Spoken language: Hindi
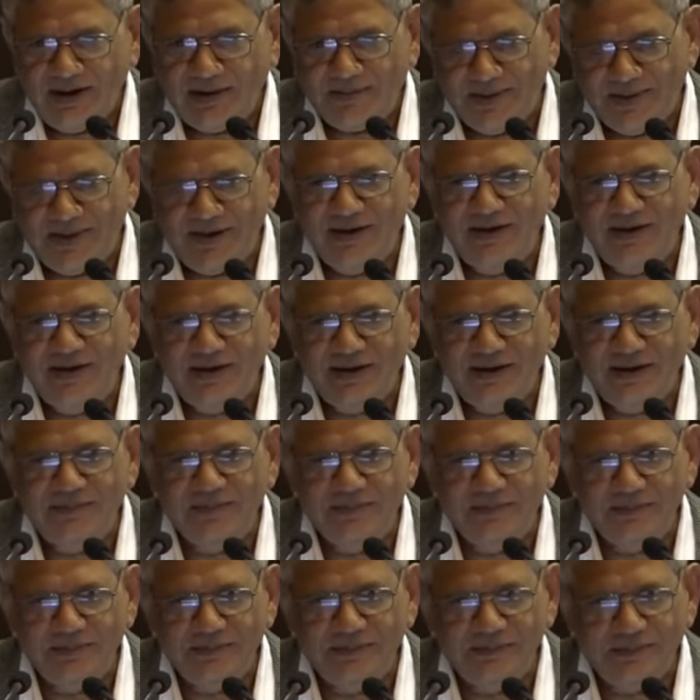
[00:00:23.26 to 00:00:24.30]
अब एक
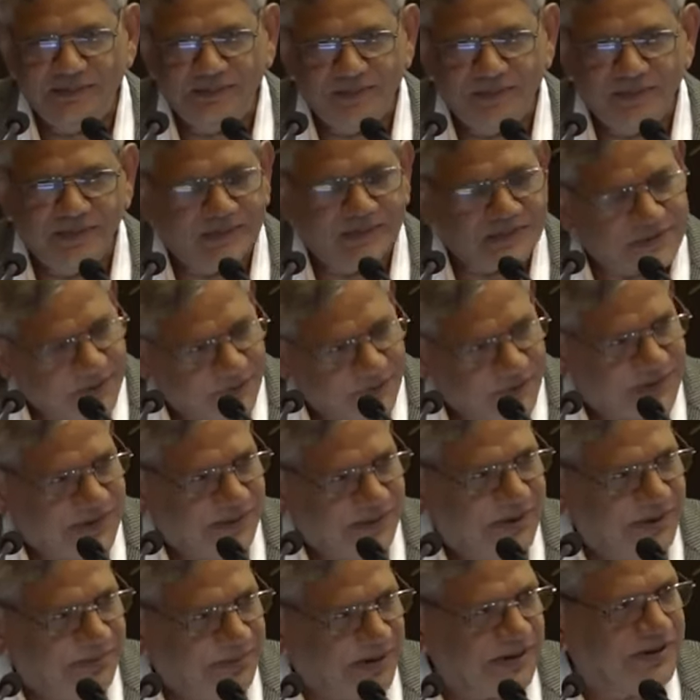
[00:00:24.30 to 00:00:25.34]
उस
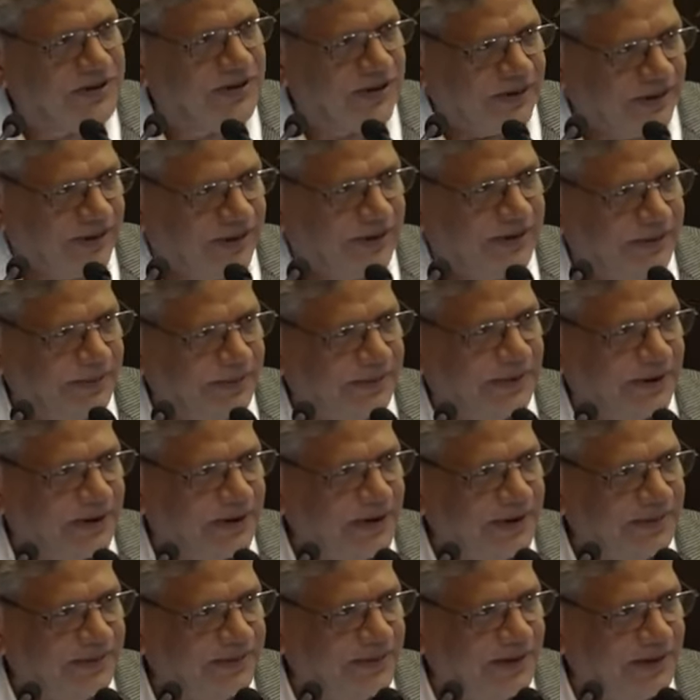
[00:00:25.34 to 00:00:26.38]
समय बच्चा
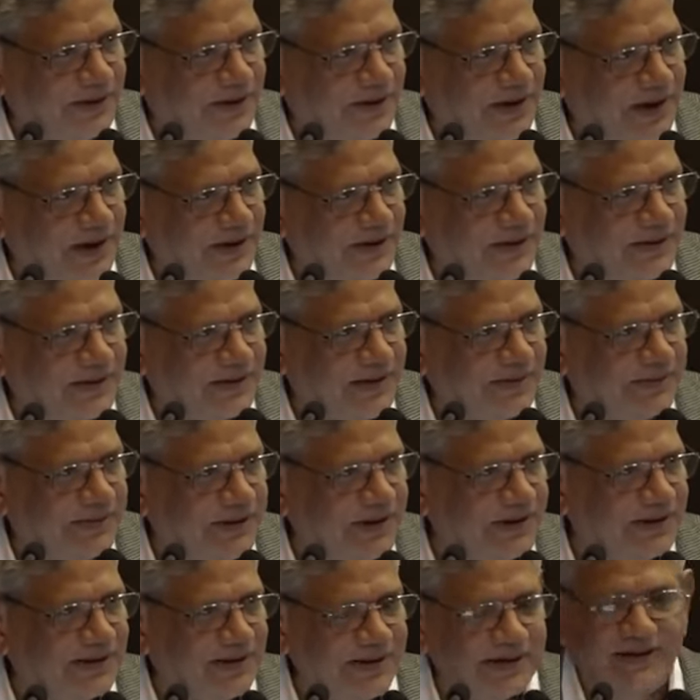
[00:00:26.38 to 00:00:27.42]
मतलब अगर जब
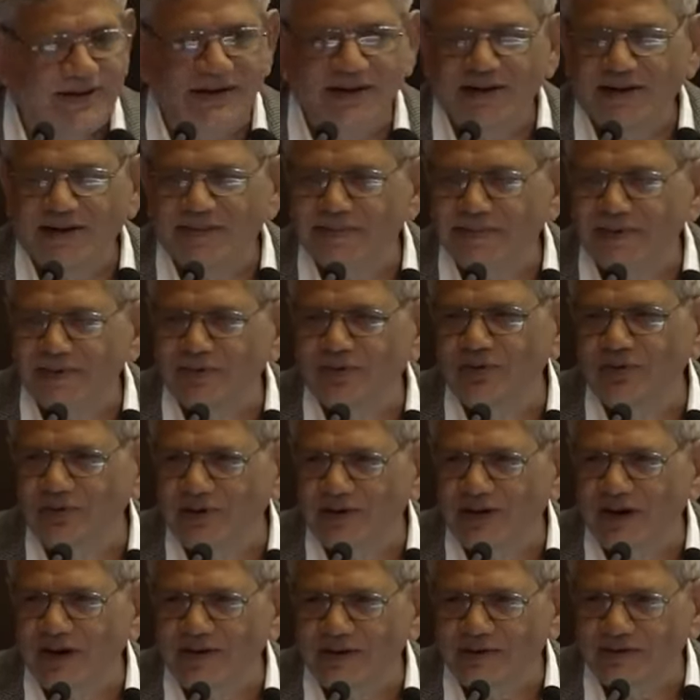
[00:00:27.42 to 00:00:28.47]
ये देखेगा अपने
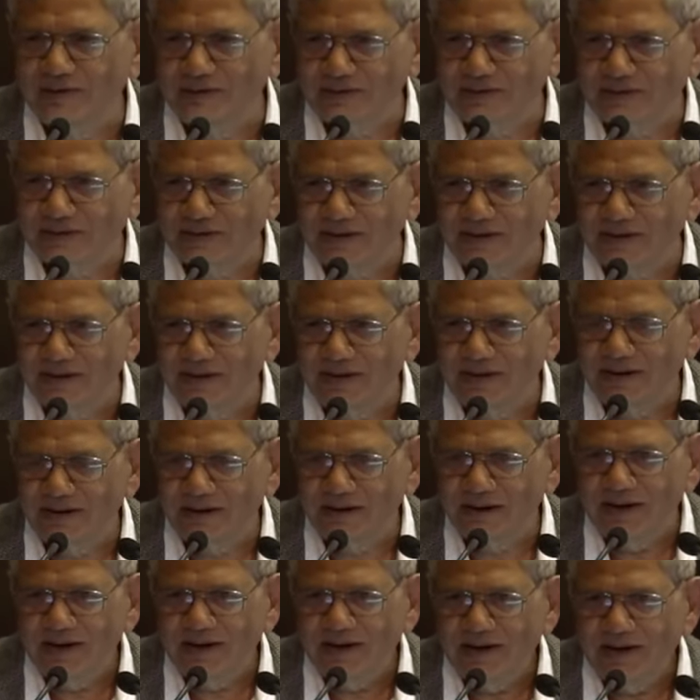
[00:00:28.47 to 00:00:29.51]
खुद की आंखों से
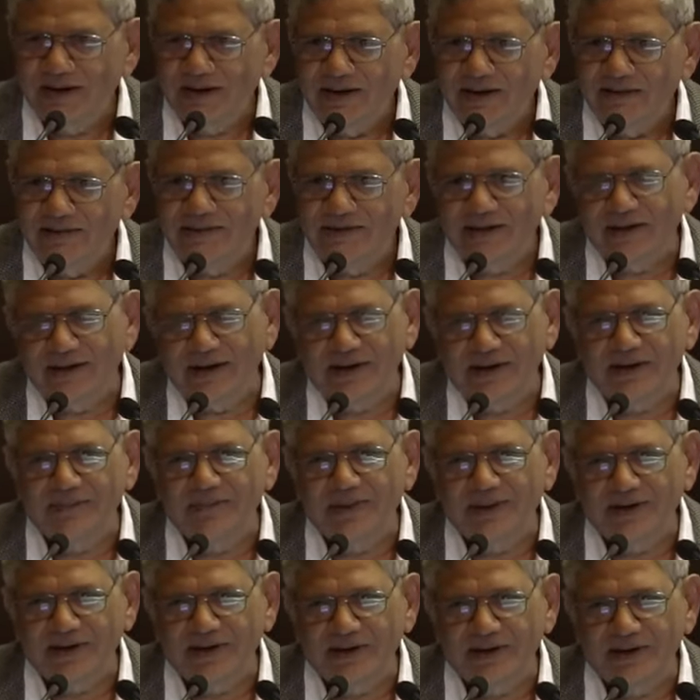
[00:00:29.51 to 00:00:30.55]
जिंदगी
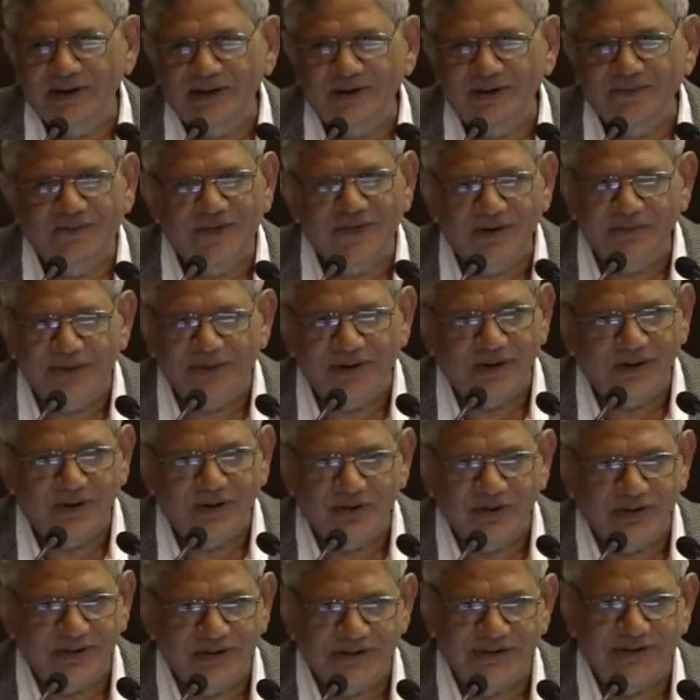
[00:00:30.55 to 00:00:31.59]
भर ये नफरत भरी
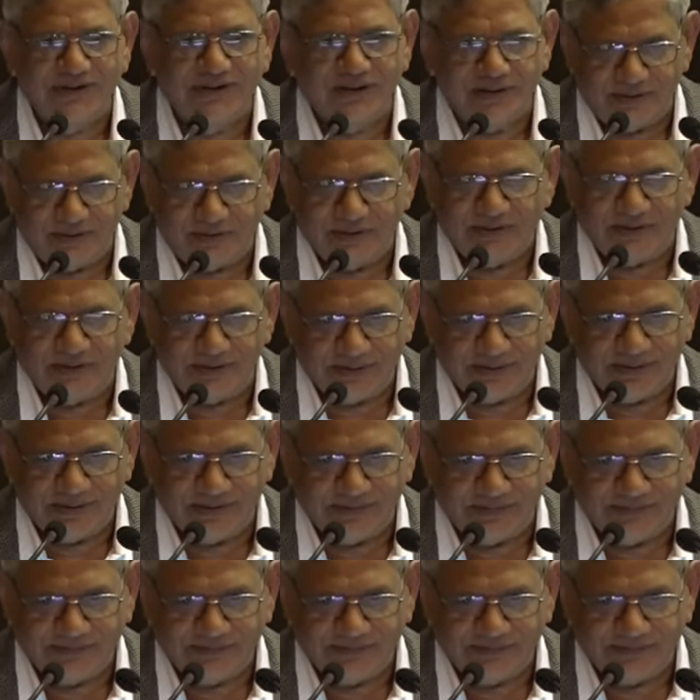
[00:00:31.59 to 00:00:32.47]
होनी चाहिए उनकी